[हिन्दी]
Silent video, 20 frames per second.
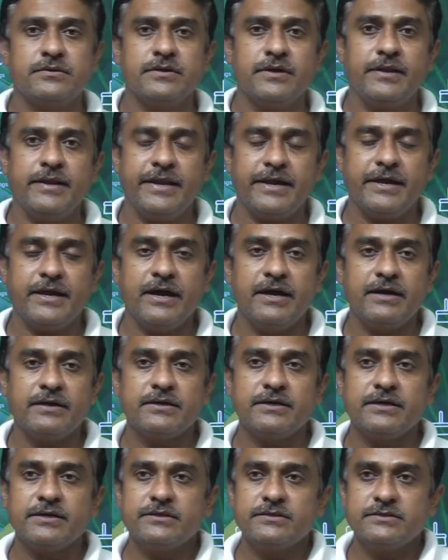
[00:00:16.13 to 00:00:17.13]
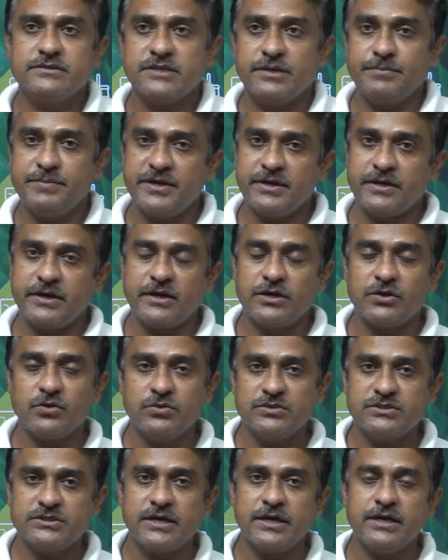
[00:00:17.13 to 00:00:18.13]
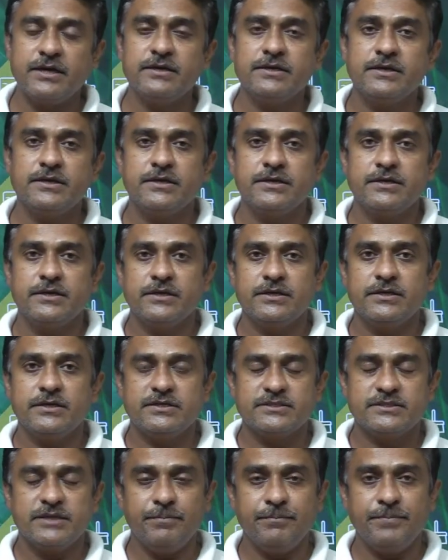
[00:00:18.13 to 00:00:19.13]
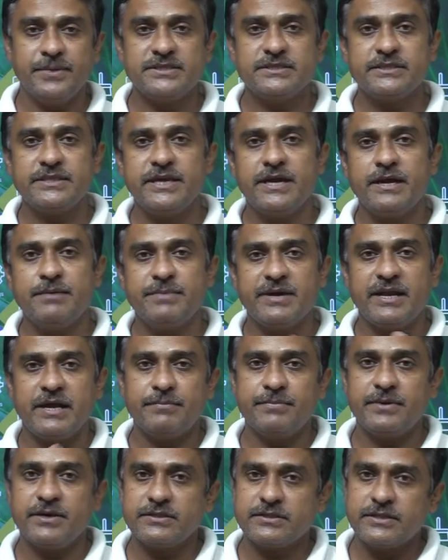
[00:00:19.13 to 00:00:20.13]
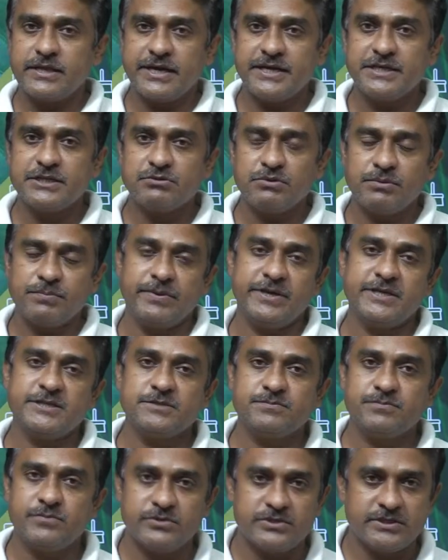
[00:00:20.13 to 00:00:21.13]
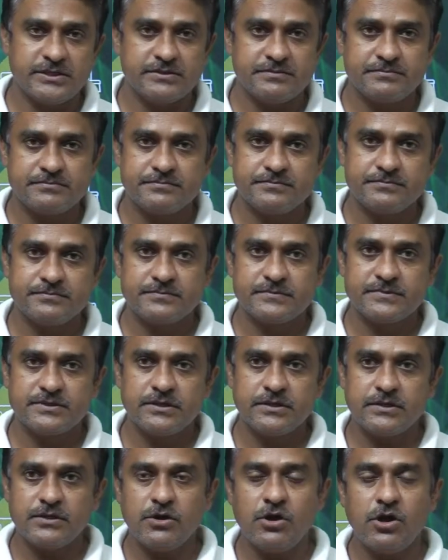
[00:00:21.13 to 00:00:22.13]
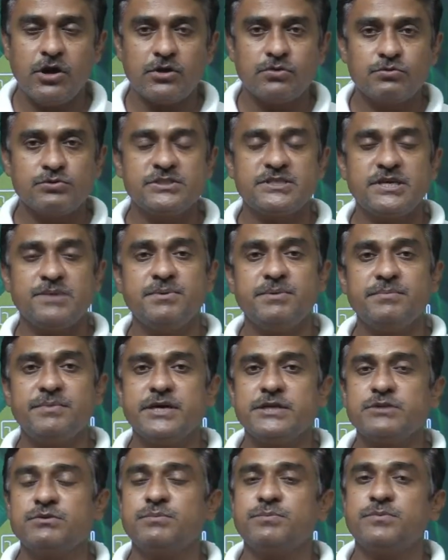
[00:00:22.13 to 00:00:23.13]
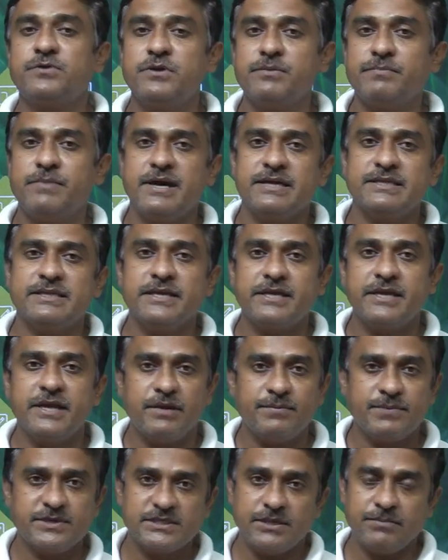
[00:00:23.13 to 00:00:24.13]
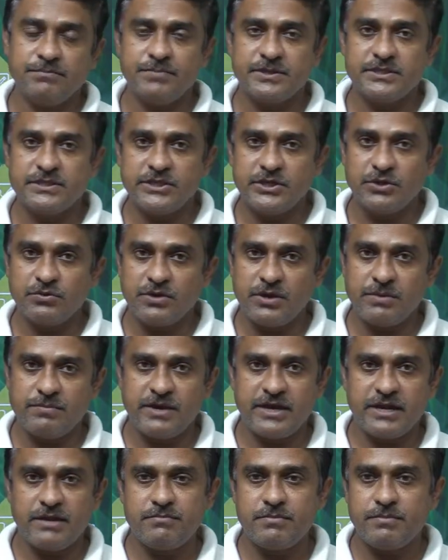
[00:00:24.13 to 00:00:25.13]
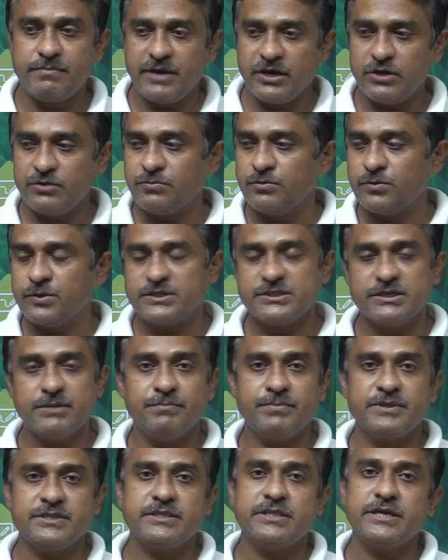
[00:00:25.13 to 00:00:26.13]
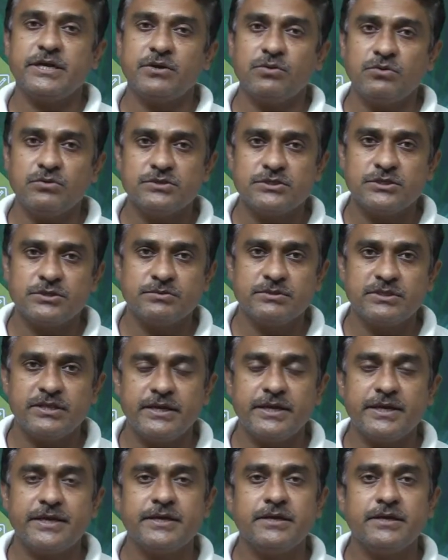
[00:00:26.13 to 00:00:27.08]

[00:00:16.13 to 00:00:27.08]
लेखांकन समीकरण कौन सा संपत्तियां बराबर दायित्व तो प्लस पूंजी और उससे भी महत्वपूर्ण बात है कि हमें संपत्तियों के बारे में मालूम हो कि संपत्तियां कौन सी होती है